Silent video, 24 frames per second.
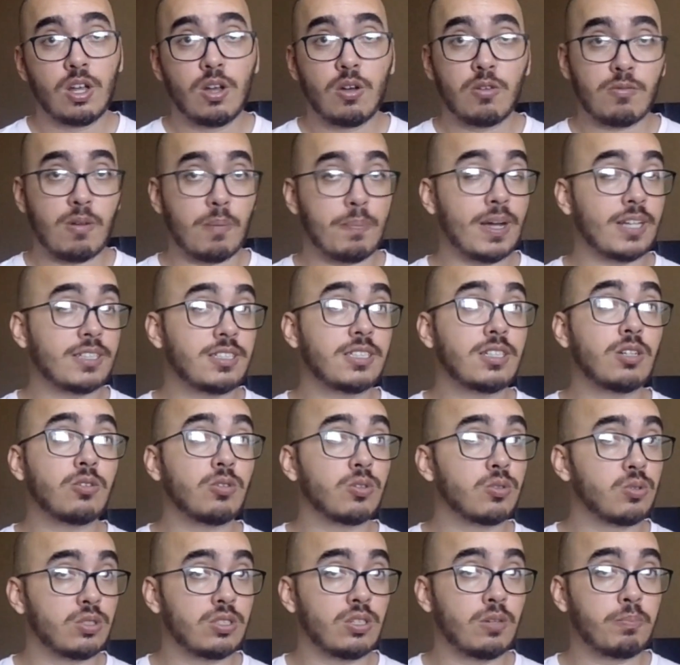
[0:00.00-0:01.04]
Uma partida
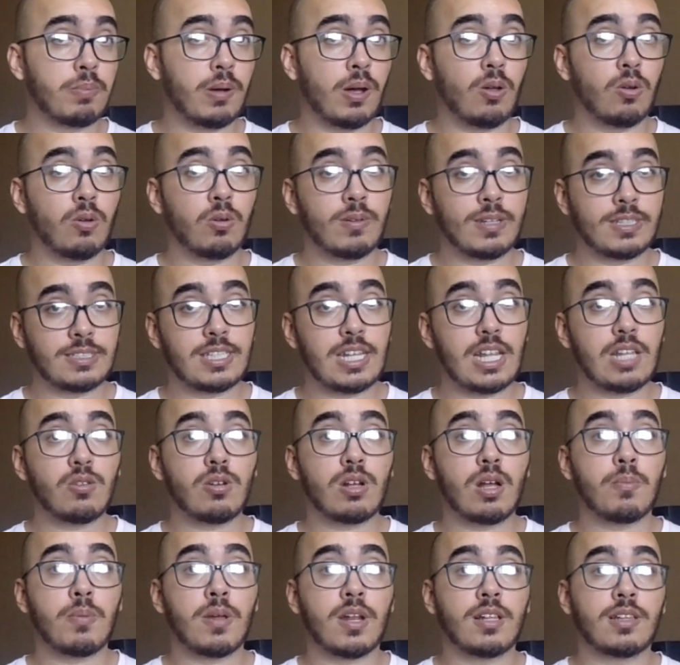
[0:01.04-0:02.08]
contra o São Paulo, na estreia do
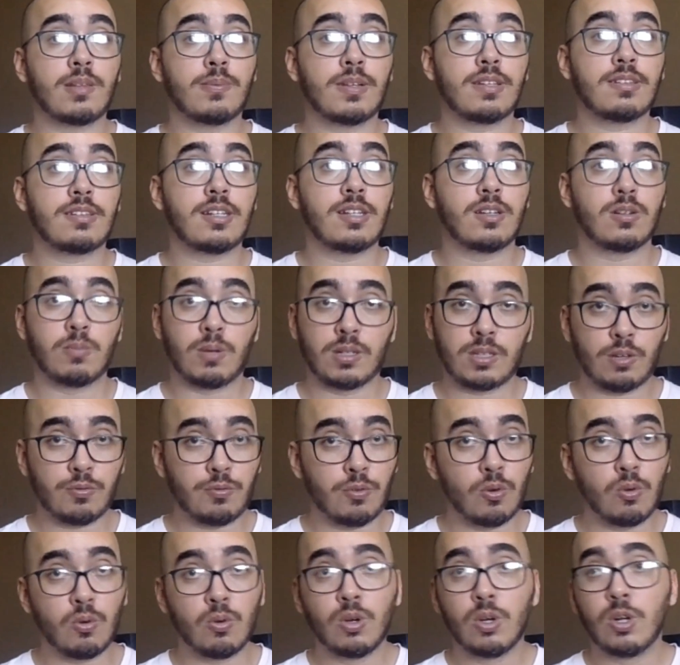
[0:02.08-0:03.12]
Campeonato Brasileiro,
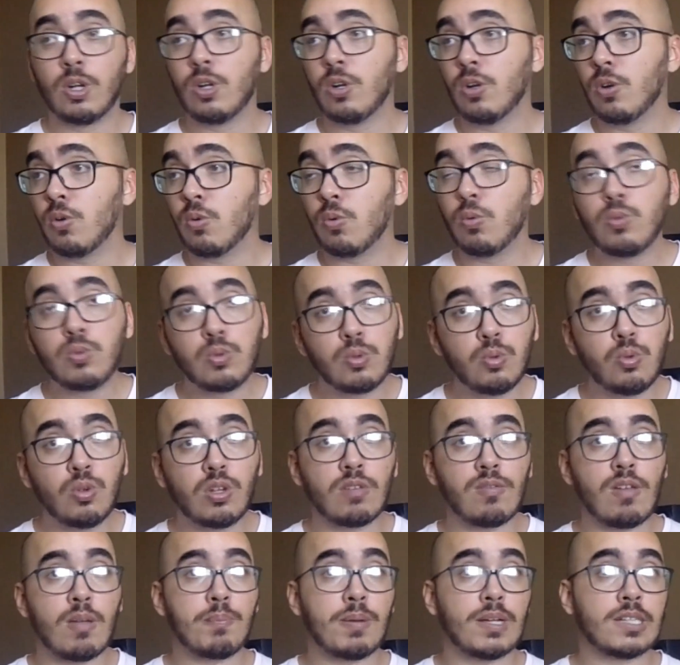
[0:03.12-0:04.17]
Botafogo com tudo que
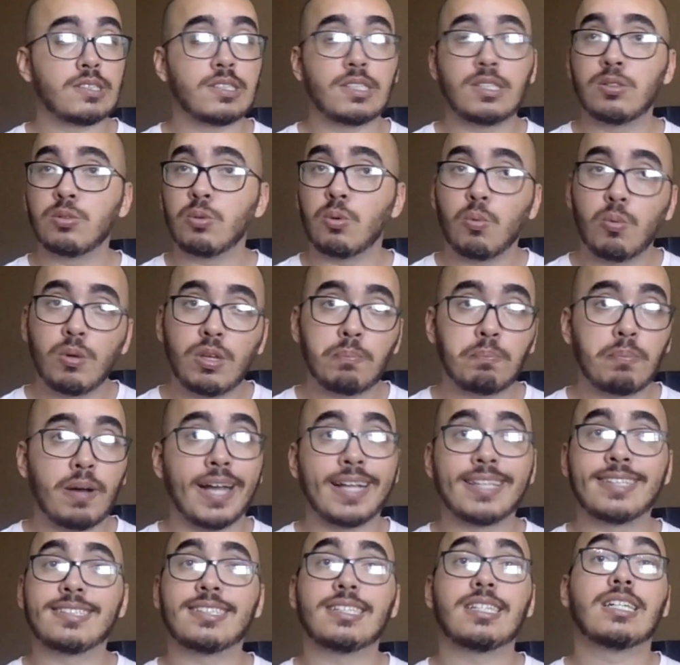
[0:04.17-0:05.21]
vem passando, o
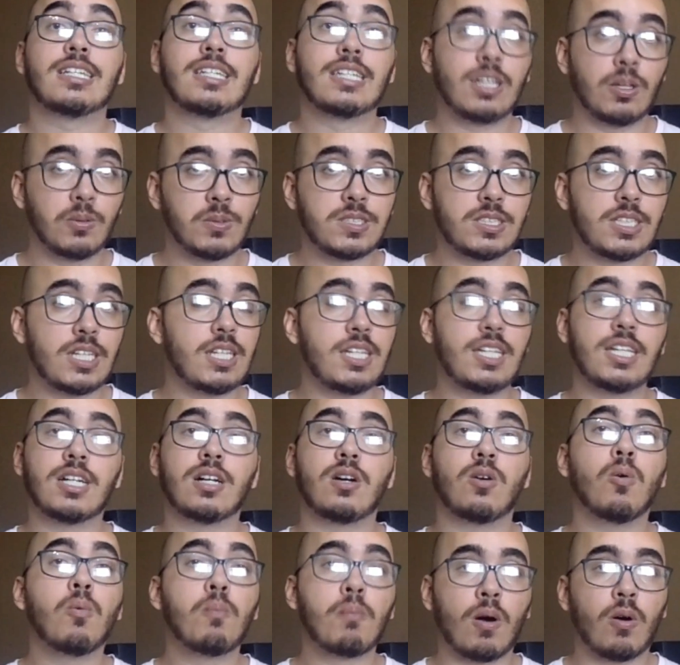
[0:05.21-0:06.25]
empate não seria
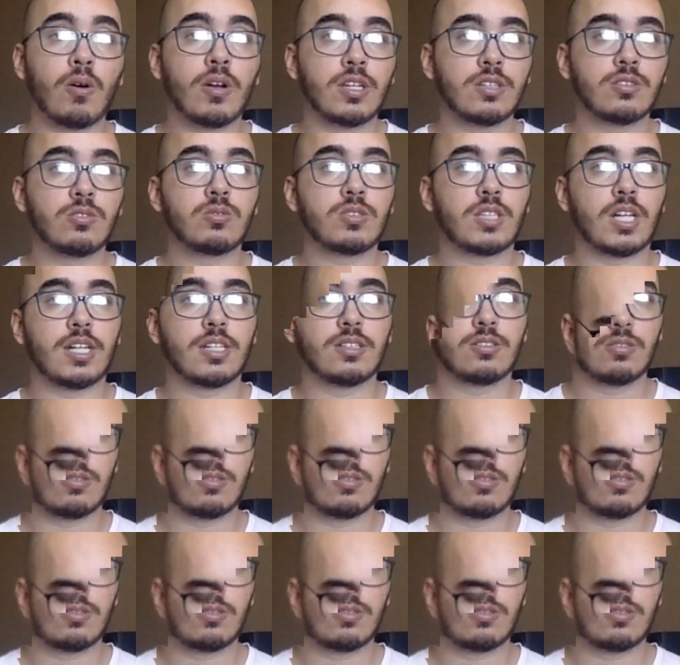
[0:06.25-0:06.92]
um mau resultado.